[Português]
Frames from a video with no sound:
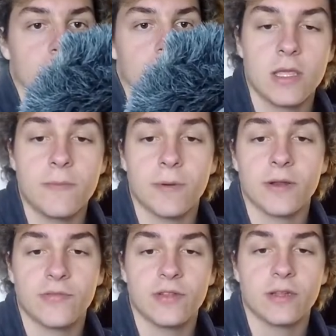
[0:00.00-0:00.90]
E
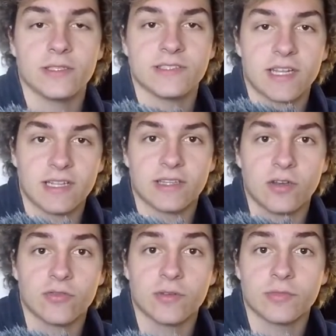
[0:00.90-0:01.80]
para finalizar
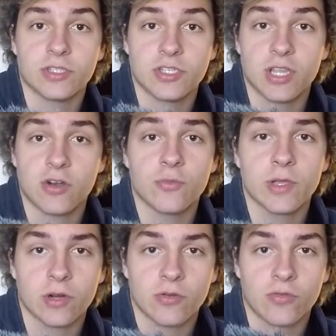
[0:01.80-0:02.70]
então vamos testar o
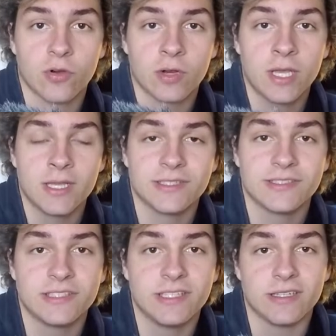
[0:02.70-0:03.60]
microfone
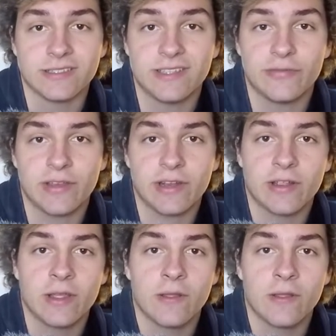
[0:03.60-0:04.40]
se ele tiver